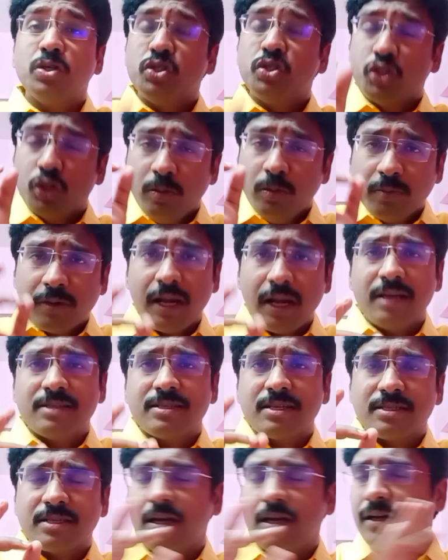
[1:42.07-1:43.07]
జూమ్
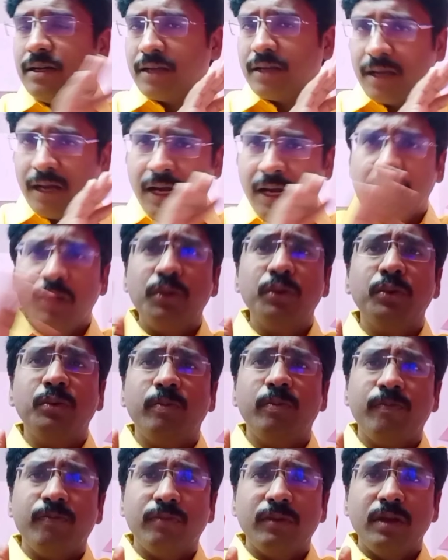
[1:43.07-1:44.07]
క్లాసెస్ కాదు
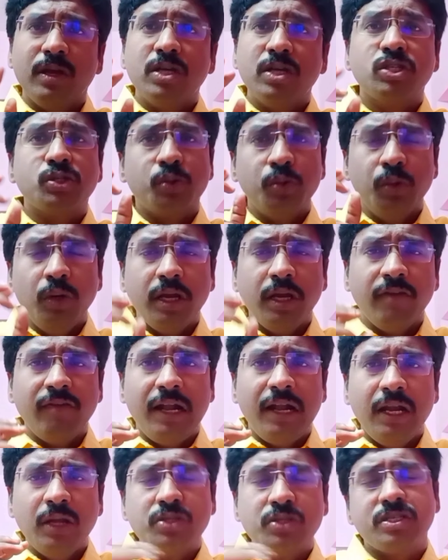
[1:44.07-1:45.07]
స్కూల్కి
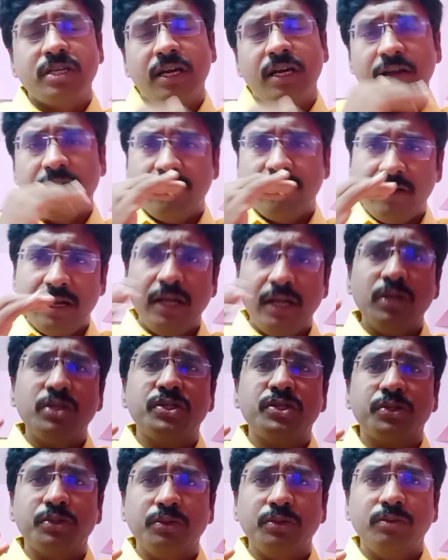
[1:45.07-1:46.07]
వెళ్ళొచ్చా
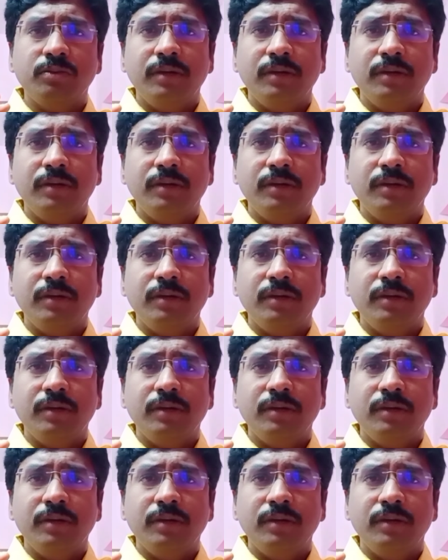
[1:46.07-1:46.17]
వెళ్ళొచ్చు